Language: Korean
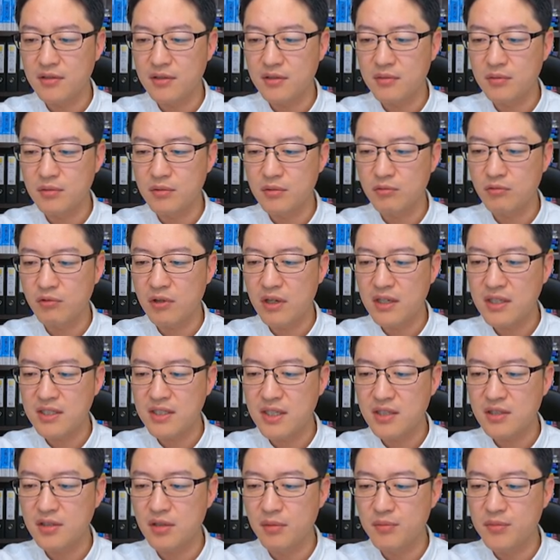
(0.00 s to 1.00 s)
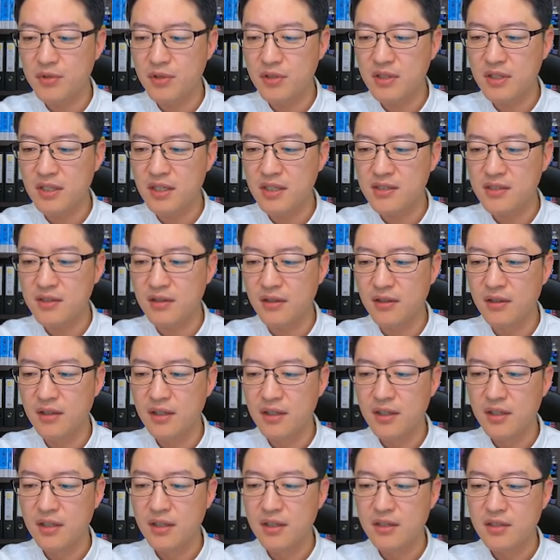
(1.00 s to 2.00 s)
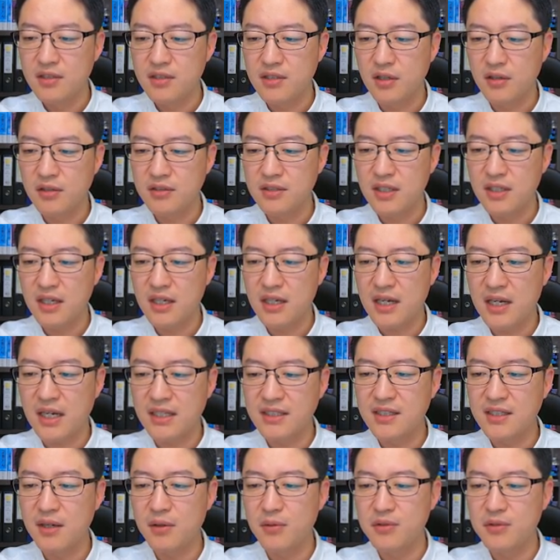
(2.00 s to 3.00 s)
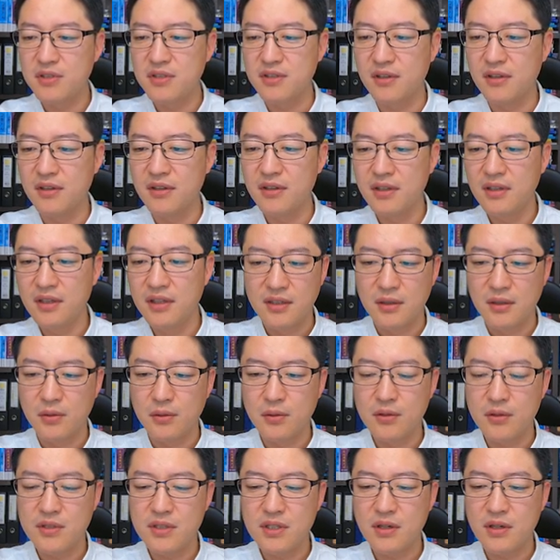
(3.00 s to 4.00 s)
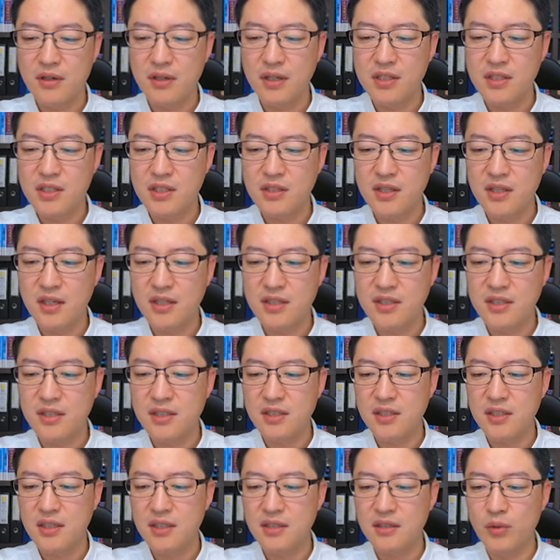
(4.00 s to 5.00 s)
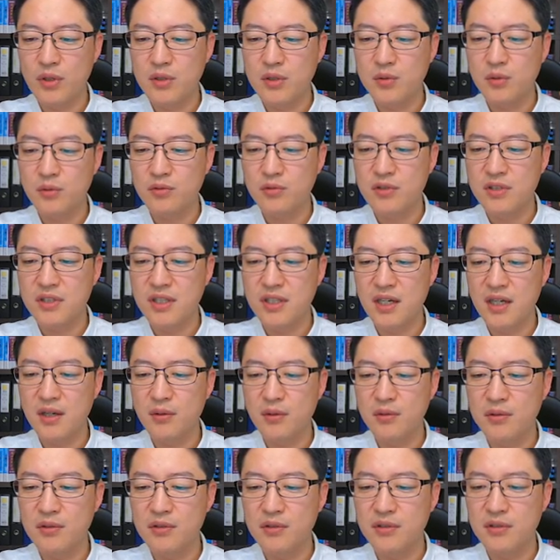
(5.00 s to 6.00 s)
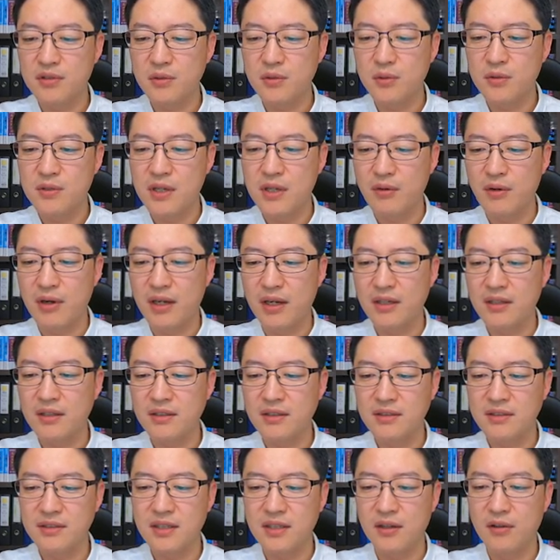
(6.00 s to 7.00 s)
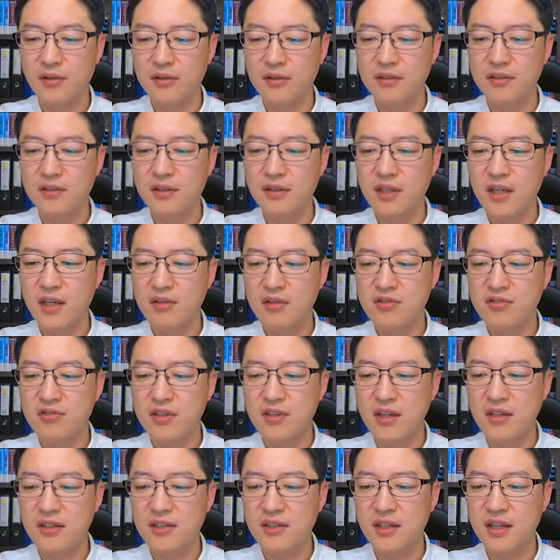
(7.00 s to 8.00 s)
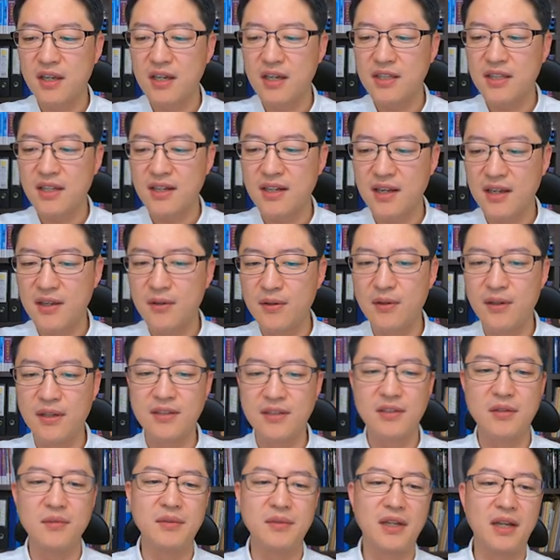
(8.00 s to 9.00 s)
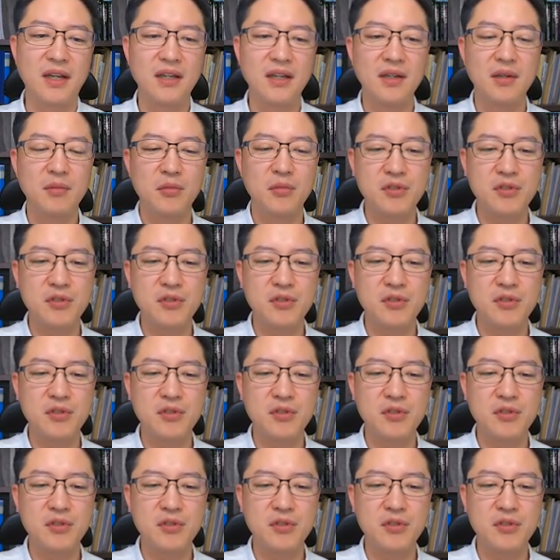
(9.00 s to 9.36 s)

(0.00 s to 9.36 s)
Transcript: 지금 황색 점선이라서 정차가 가능한 곳이죠. 이런 상황에서 택시를 왼쪽으로 지나가고 있는 이 상황, 제가 어떻게 주행을 해야 될까요? 하는 겁니다.